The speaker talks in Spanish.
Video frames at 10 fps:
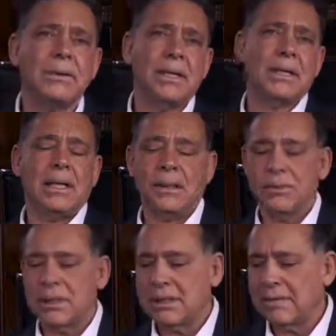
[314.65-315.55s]
de que la
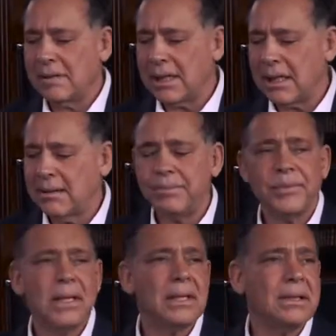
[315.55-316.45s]
justicia federal,
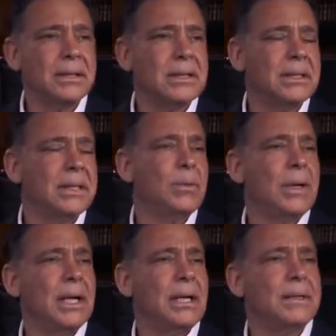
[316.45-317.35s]
a través del
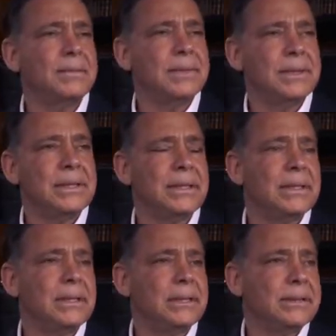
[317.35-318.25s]
Tribunal
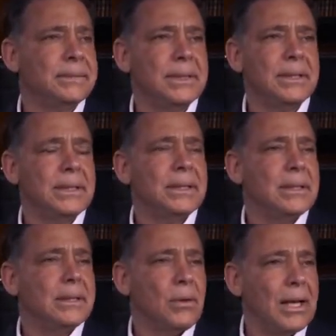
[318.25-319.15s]
eh,
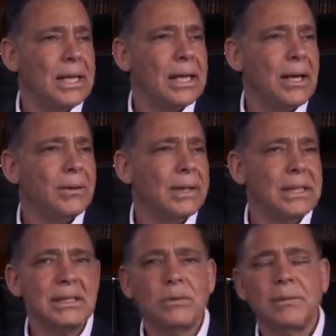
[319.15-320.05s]
colegiado que en
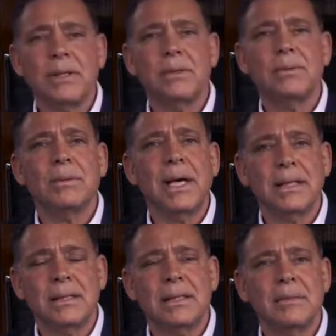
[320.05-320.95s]
este momento va a
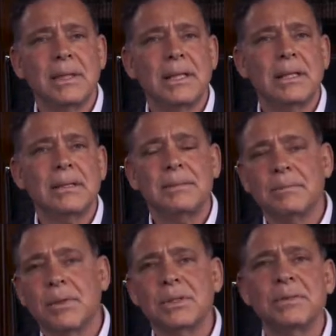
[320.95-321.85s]
determinar
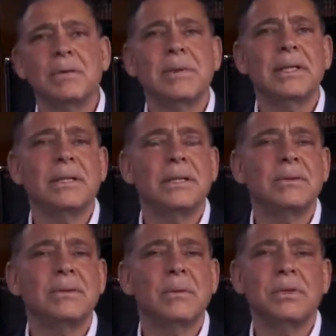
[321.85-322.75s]
próximamente, en
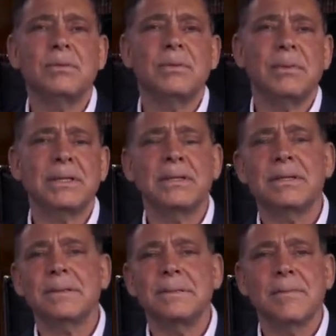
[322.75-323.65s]
los próximos meses,